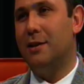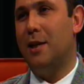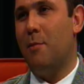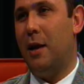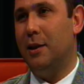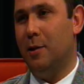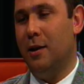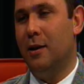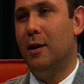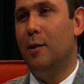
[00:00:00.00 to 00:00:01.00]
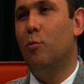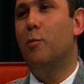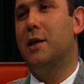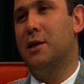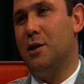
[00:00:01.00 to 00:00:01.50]
da temelde bu
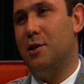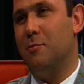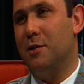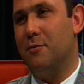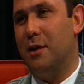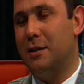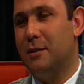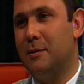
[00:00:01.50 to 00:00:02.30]
bakış açımız var.